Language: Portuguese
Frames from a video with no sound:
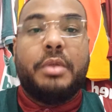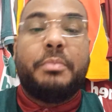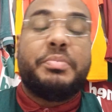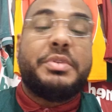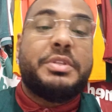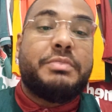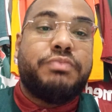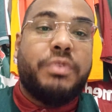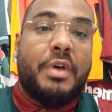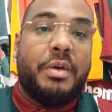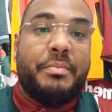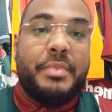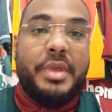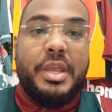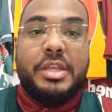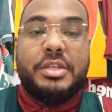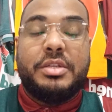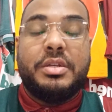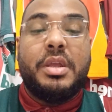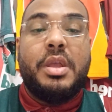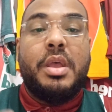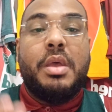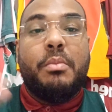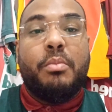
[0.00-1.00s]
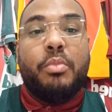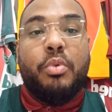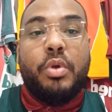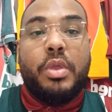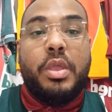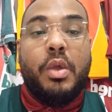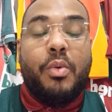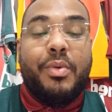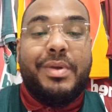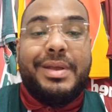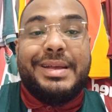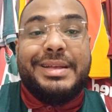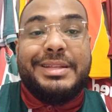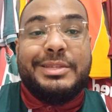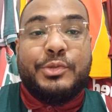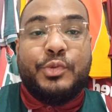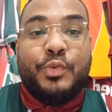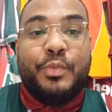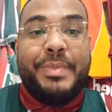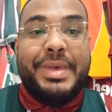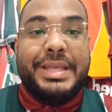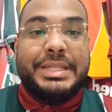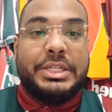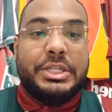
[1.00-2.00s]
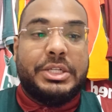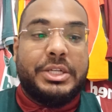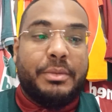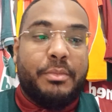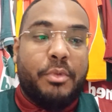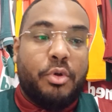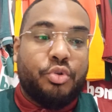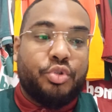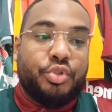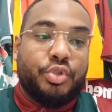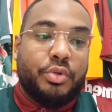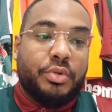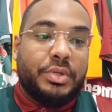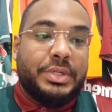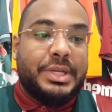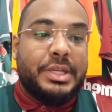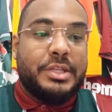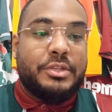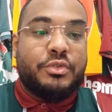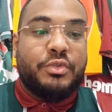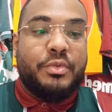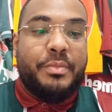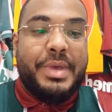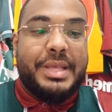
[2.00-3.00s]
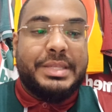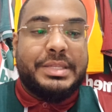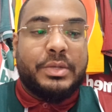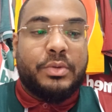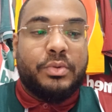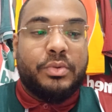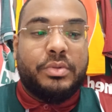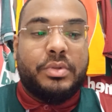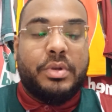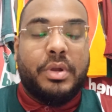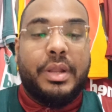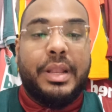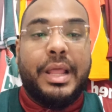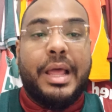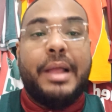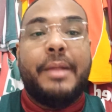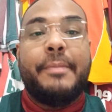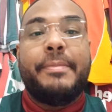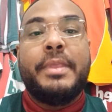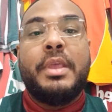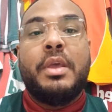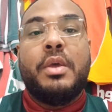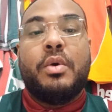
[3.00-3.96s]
principalmente porque o Ganso começa a chamar o jogo, o Ganso começa a controlar